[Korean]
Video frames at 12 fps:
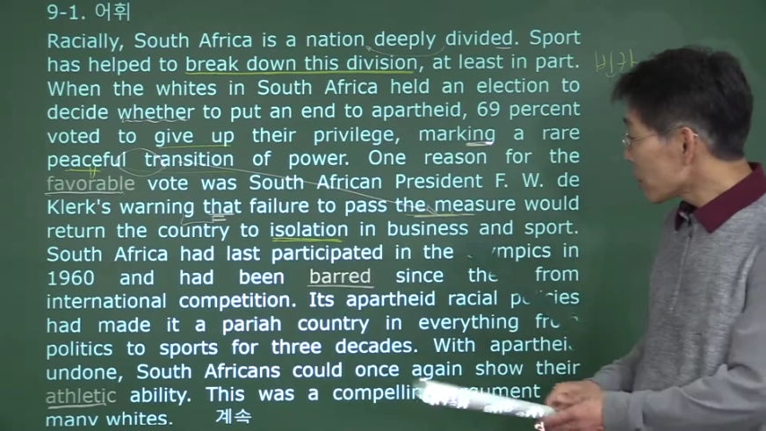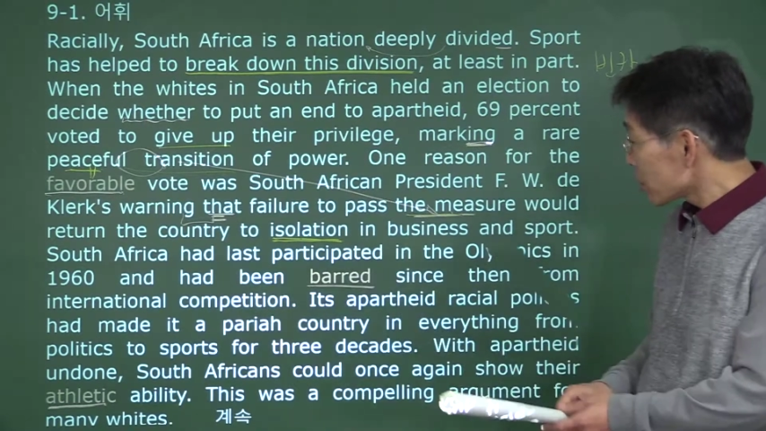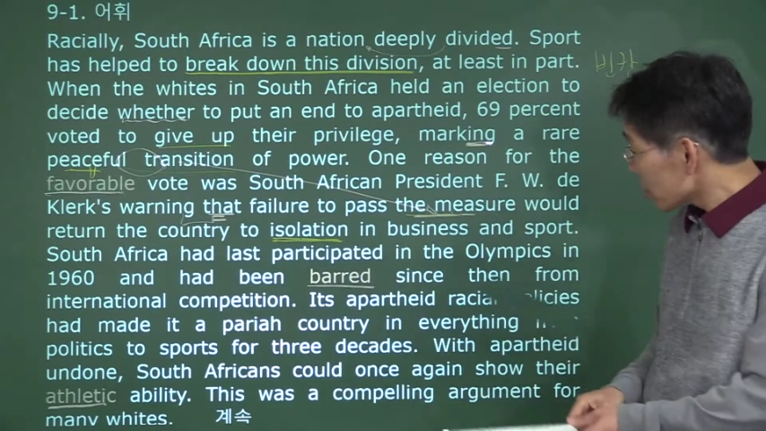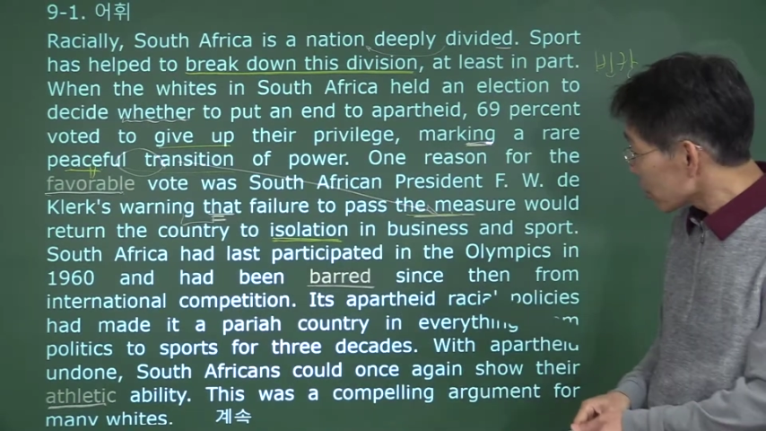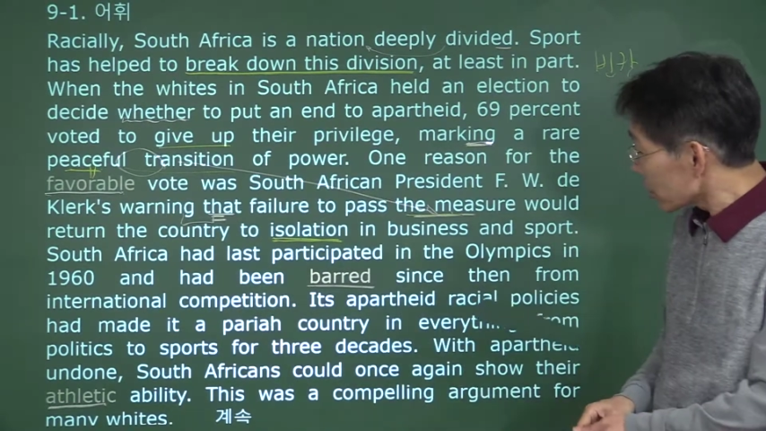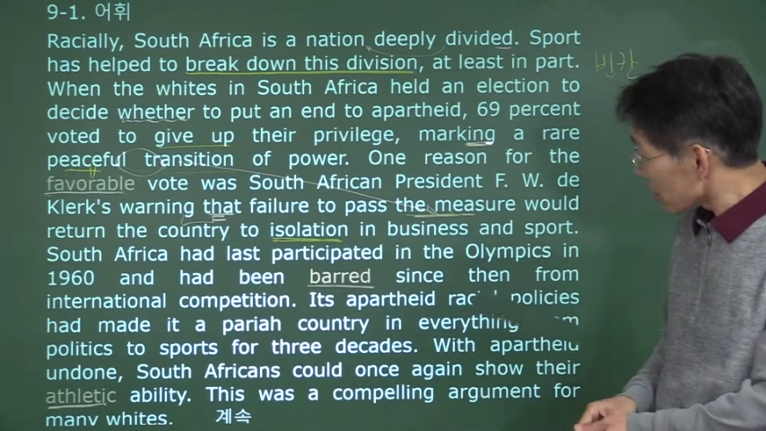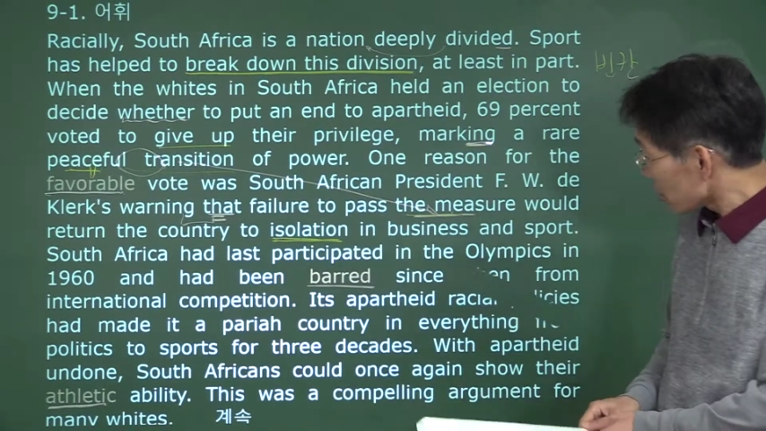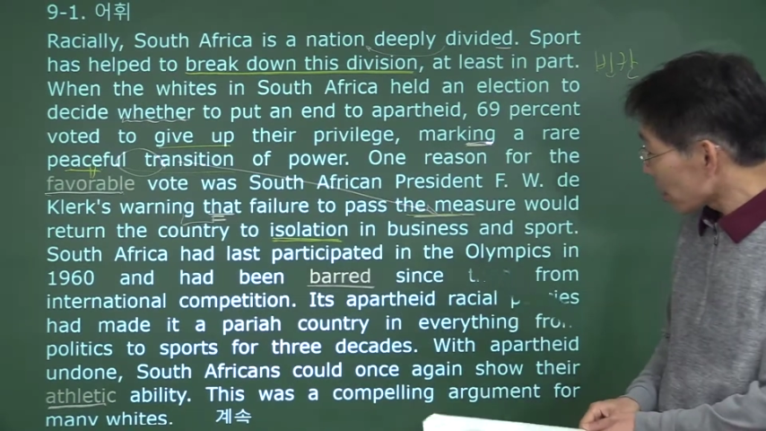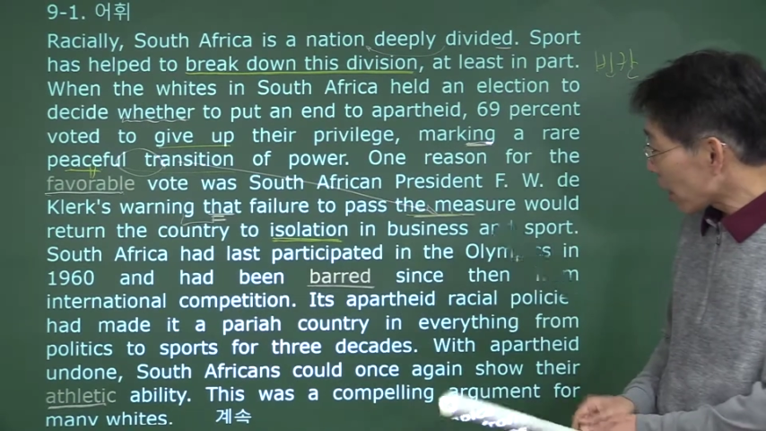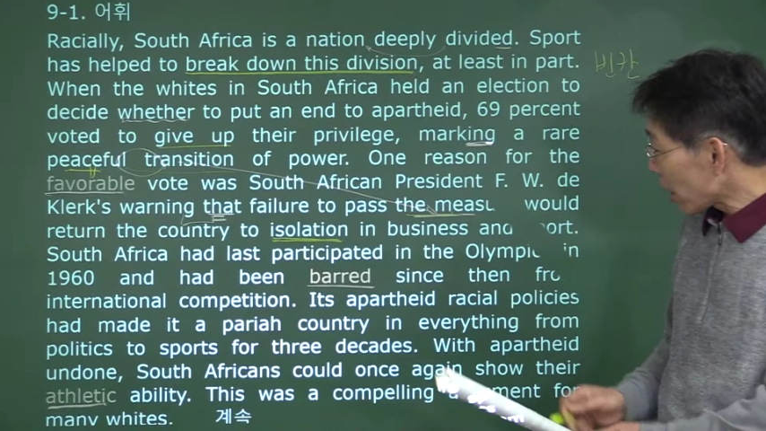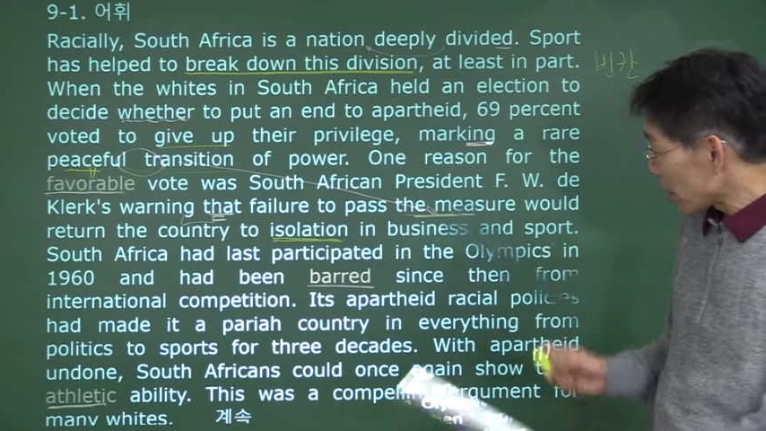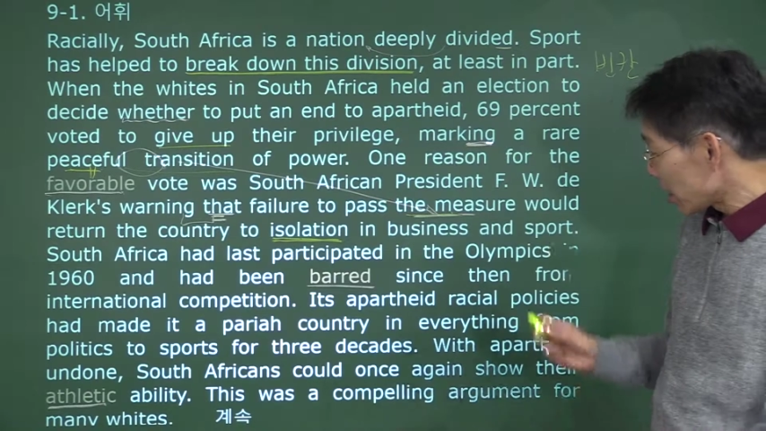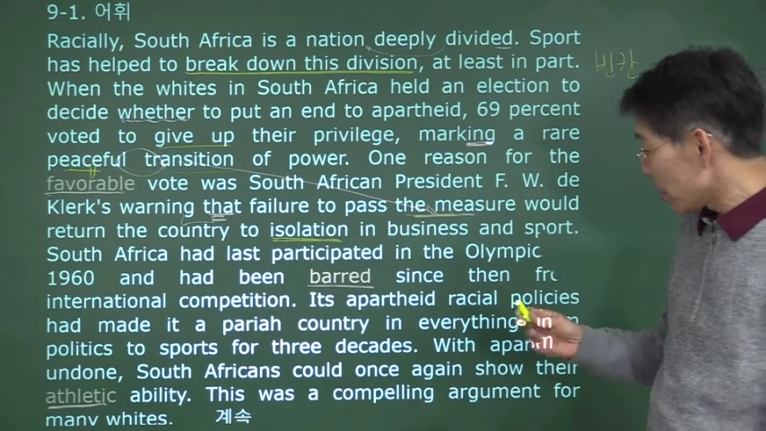했었었다.